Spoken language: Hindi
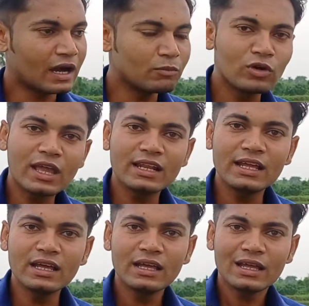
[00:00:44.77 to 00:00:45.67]
हम लोग के
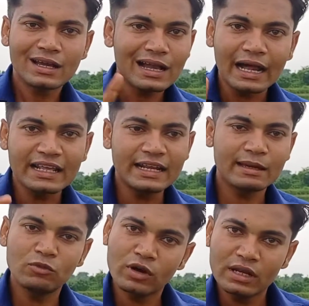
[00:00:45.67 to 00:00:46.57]
लिए गाड़ी
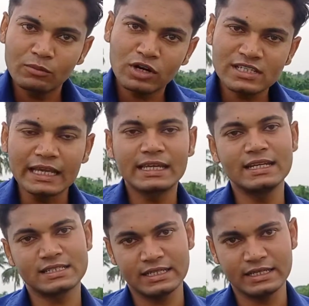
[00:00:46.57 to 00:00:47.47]
नहीं हम लोग के लिए
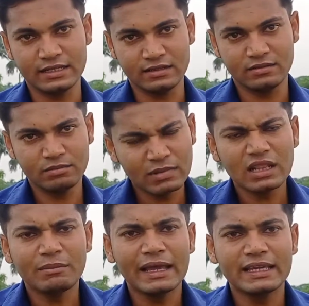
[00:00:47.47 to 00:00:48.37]
मोटरसाइकिल ही ठीक है
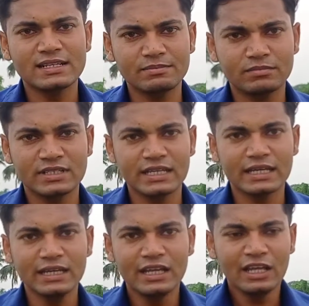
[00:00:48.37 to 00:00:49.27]
मतलब बाइक ही ठीक
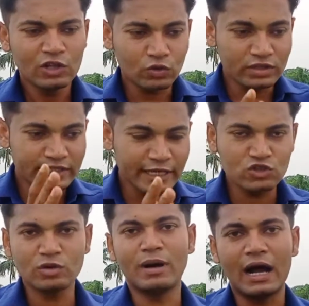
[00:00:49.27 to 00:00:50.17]
है तो
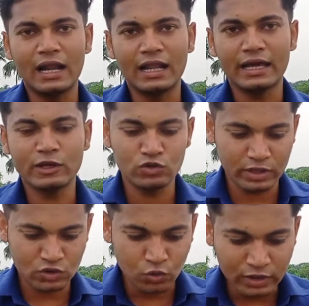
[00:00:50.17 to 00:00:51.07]
ये जो बहाना ये जो
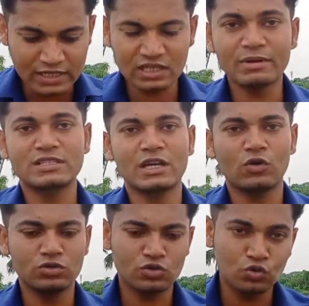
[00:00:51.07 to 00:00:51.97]
एक छोटा सा बच्चा
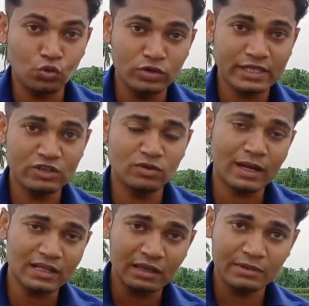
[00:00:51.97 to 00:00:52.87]
को जो शुरू से ही जो
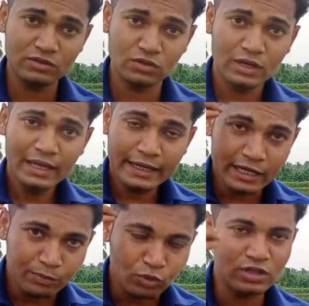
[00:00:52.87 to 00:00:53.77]
माथा में जो
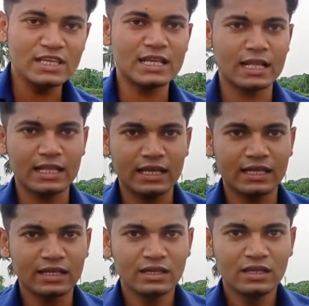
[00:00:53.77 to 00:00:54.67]
इनपुट दिया जाता है